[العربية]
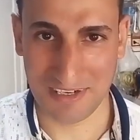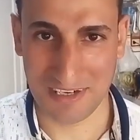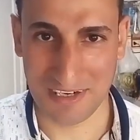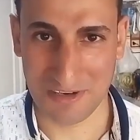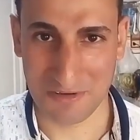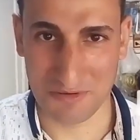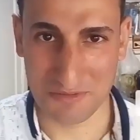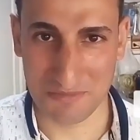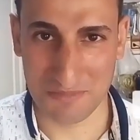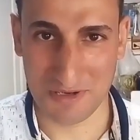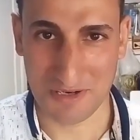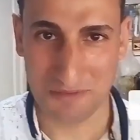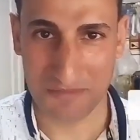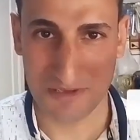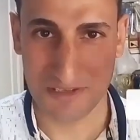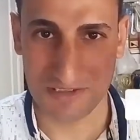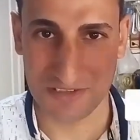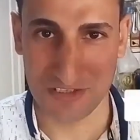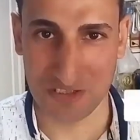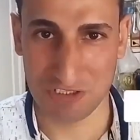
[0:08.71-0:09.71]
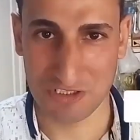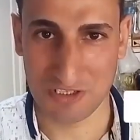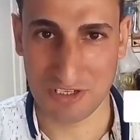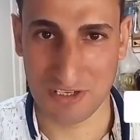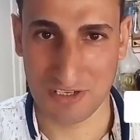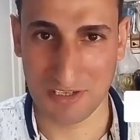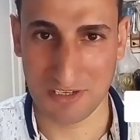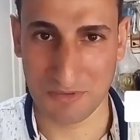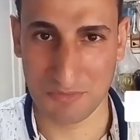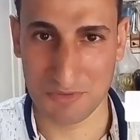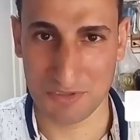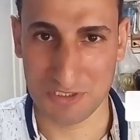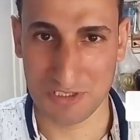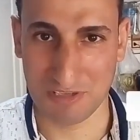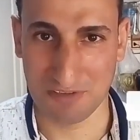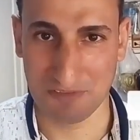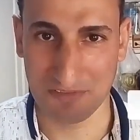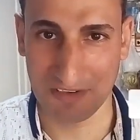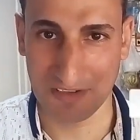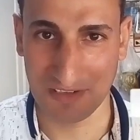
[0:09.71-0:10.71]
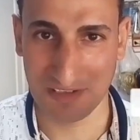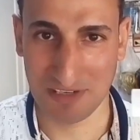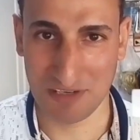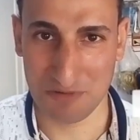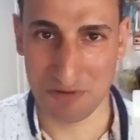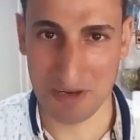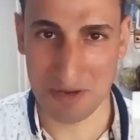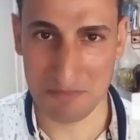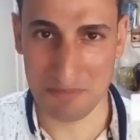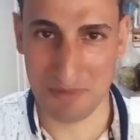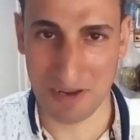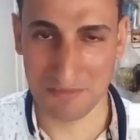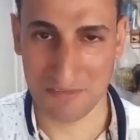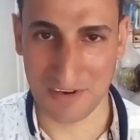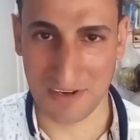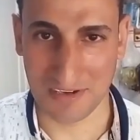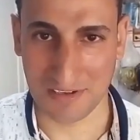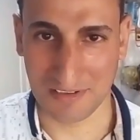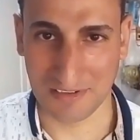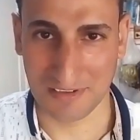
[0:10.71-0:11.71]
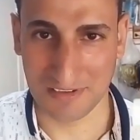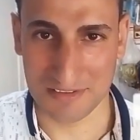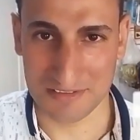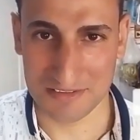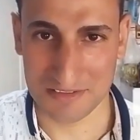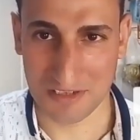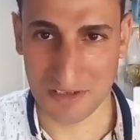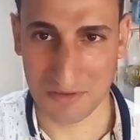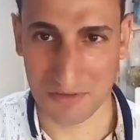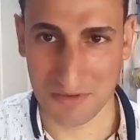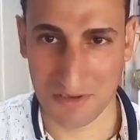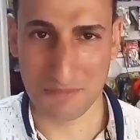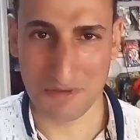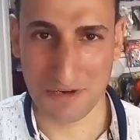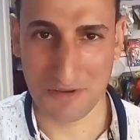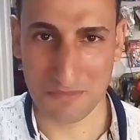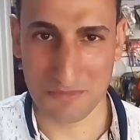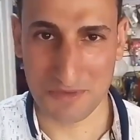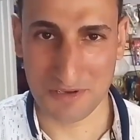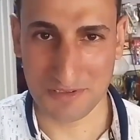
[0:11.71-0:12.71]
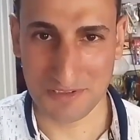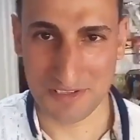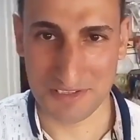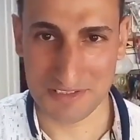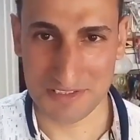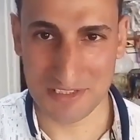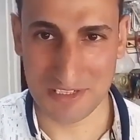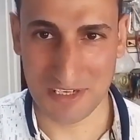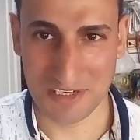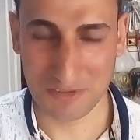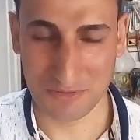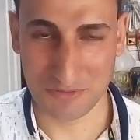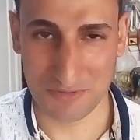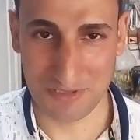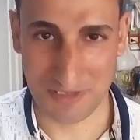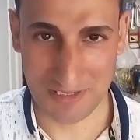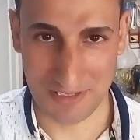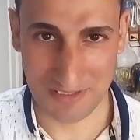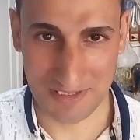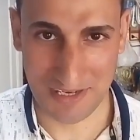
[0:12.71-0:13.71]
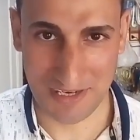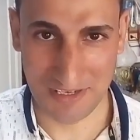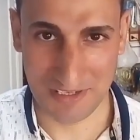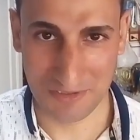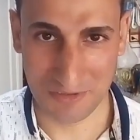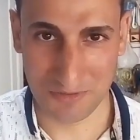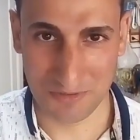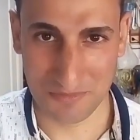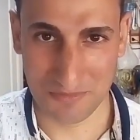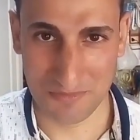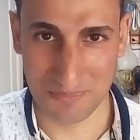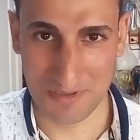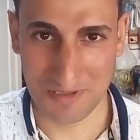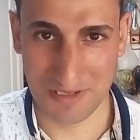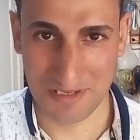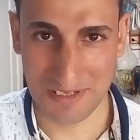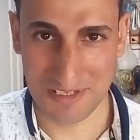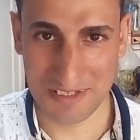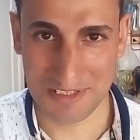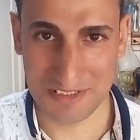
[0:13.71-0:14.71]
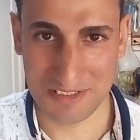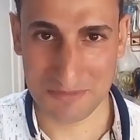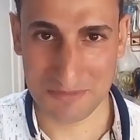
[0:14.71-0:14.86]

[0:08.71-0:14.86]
بالنسبة اللي بيتفرج عليا لأول مرة ما ينساش اللايك والاشتراك في القناة وأهم حاجة فعل الجرس على الكل عشان يوصل لكم مني كل